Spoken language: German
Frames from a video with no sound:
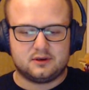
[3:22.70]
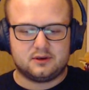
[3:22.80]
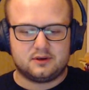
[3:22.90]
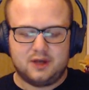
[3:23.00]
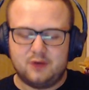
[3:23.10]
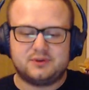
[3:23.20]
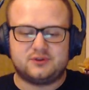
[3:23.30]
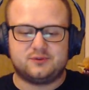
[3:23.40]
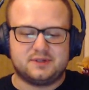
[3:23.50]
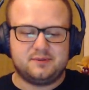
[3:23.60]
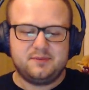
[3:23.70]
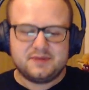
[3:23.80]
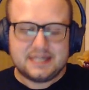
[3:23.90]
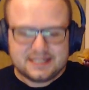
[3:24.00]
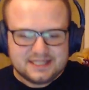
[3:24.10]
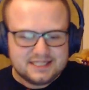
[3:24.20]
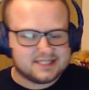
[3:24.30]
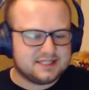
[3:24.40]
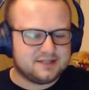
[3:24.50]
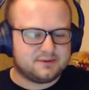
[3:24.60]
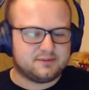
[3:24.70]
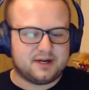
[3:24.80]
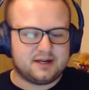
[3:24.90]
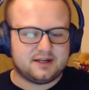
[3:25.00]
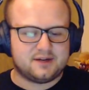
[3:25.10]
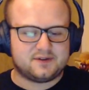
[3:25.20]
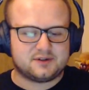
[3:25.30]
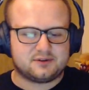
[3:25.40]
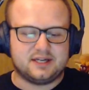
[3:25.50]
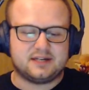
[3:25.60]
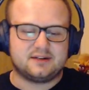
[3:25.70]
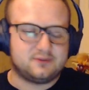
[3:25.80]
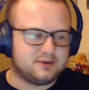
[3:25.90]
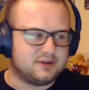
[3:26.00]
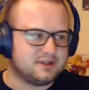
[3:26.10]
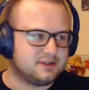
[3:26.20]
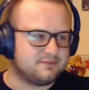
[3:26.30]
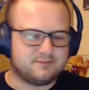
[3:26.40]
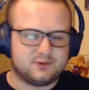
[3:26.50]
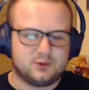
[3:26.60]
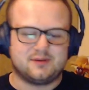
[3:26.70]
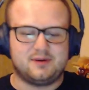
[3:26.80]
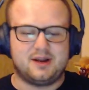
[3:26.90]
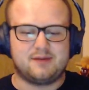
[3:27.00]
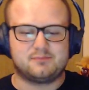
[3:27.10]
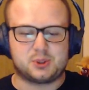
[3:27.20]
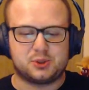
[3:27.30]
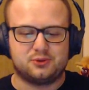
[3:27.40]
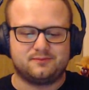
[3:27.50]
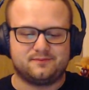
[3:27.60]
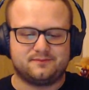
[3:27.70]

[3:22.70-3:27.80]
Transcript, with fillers: Glaube ich zumindest. Bin mir jetzt gerade nicht ganz sicher, aber ich meine, er war ja natürlich unterm Lampenschirm.